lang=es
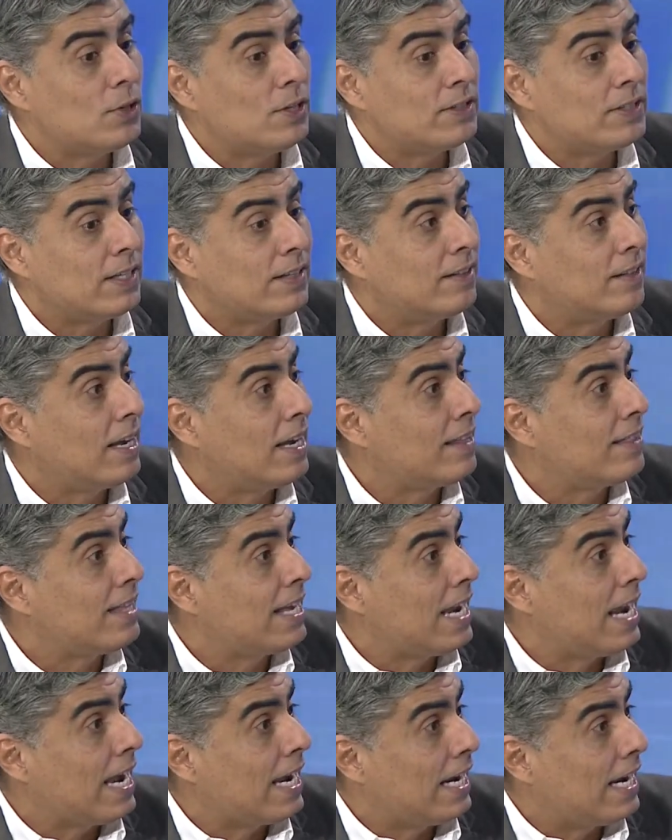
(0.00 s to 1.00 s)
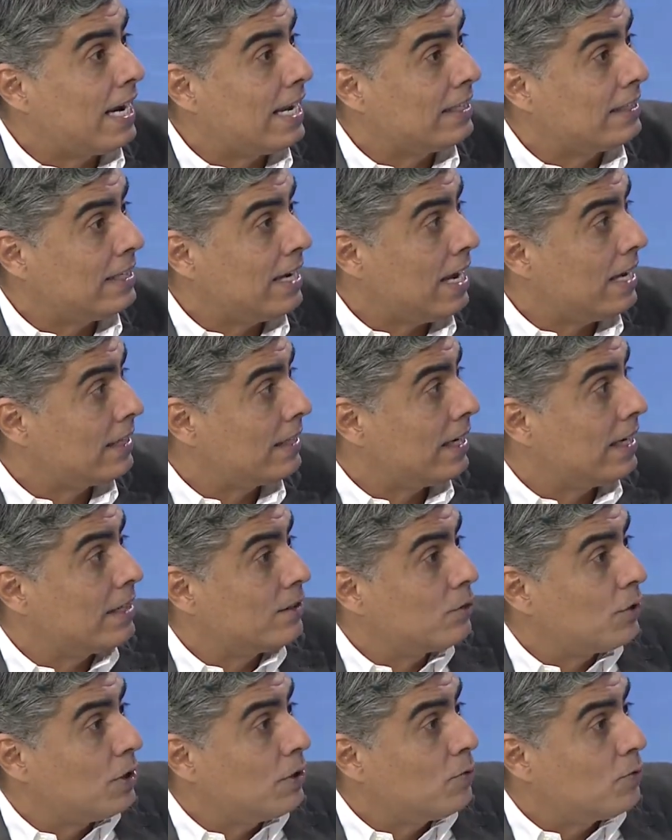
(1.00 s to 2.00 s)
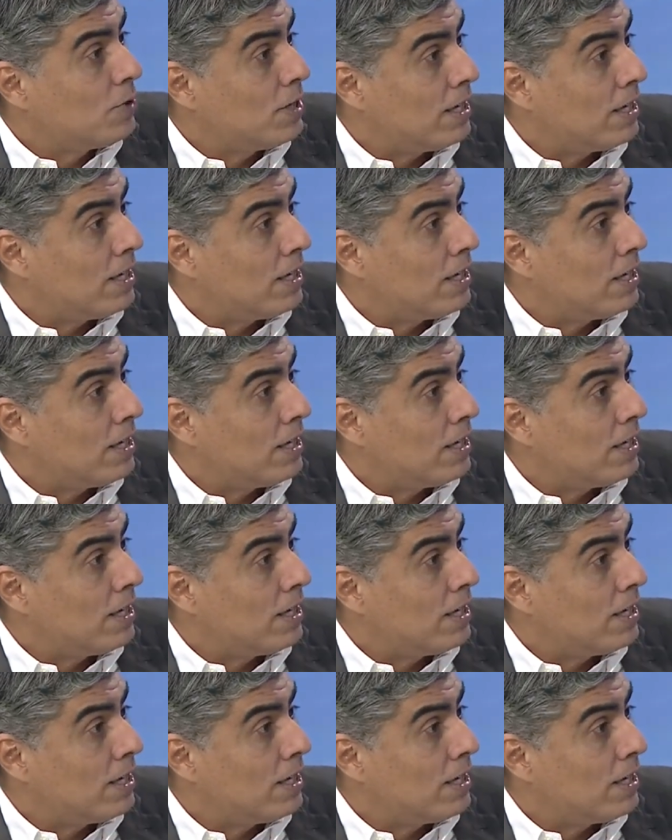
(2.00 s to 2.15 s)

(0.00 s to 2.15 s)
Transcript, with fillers: dice desde la iglesia hasta Naciones